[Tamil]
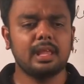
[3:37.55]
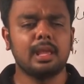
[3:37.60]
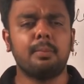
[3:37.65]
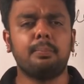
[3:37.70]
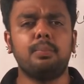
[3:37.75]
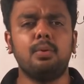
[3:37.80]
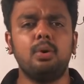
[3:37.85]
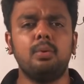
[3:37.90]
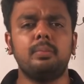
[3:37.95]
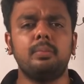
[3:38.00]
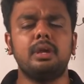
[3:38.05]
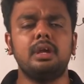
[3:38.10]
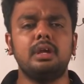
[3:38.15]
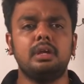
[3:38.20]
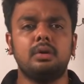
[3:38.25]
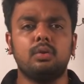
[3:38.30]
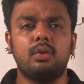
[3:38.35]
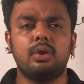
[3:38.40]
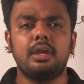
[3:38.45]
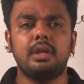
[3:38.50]
எப்போவுமே
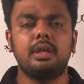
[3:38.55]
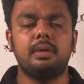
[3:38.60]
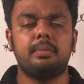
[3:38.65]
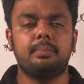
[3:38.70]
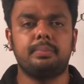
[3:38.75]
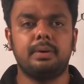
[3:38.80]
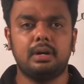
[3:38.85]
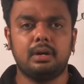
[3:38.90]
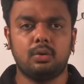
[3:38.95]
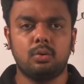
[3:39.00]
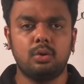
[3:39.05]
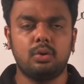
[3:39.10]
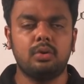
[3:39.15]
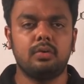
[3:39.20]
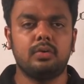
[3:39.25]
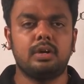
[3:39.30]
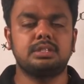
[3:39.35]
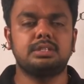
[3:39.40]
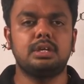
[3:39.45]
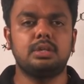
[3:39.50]
ஒரு இப்போ ஒரு
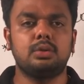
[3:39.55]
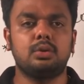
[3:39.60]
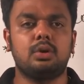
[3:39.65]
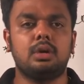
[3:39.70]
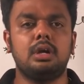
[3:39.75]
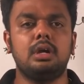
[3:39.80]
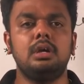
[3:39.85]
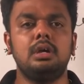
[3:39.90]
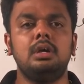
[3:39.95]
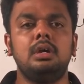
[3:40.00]
வருஷத்தோட